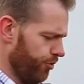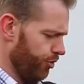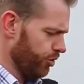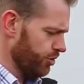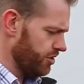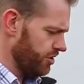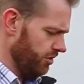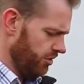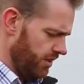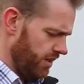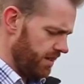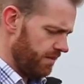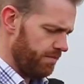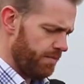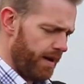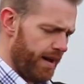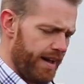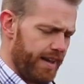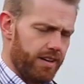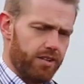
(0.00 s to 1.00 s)
Funktionieren
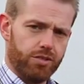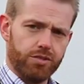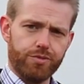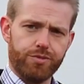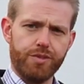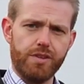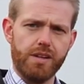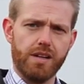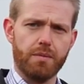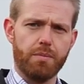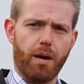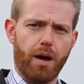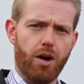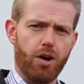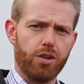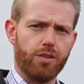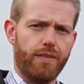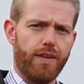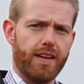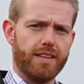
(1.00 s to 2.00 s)
beide und viel
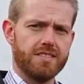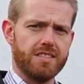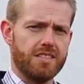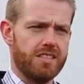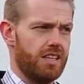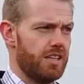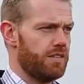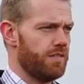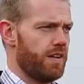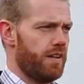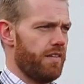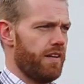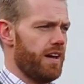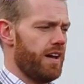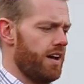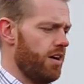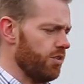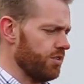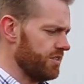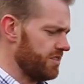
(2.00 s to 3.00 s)
gebraucht werden sie nicht, weil wir
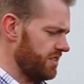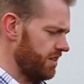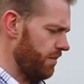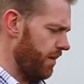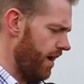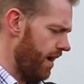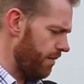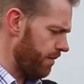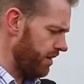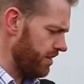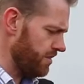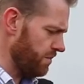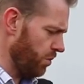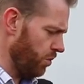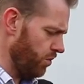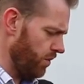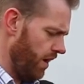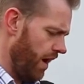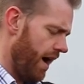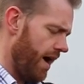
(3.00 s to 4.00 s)
ja auch das Thema
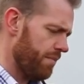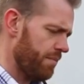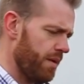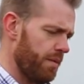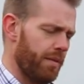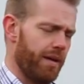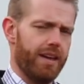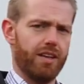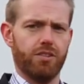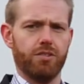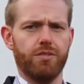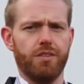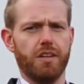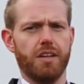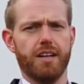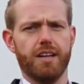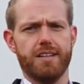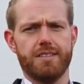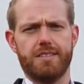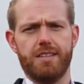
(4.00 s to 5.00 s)
Arbeitsbühnen haben, aber hin und
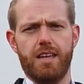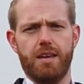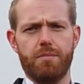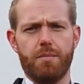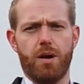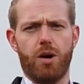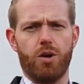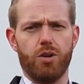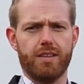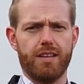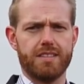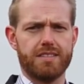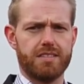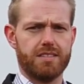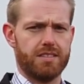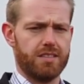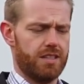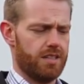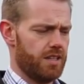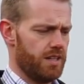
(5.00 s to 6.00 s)
wieder ist eben auch
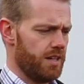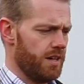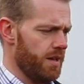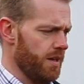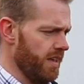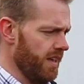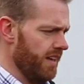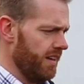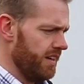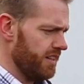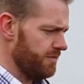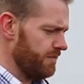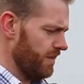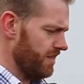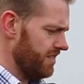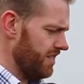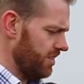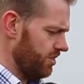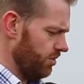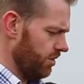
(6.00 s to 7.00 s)
das, äh, dass
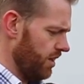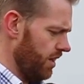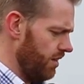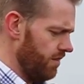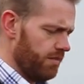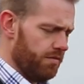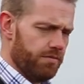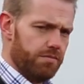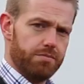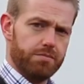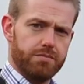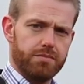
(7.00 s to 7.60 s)
man sagt, okay,